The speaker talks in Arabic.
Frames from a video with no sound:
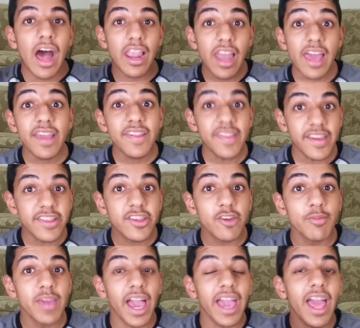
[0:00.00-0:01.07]
الله
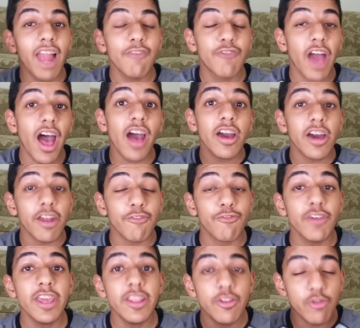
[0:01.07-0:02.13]
يسعدكم يا عيال في اخر
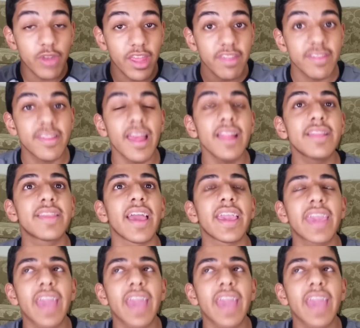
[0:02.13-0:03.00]
فيديو نزلته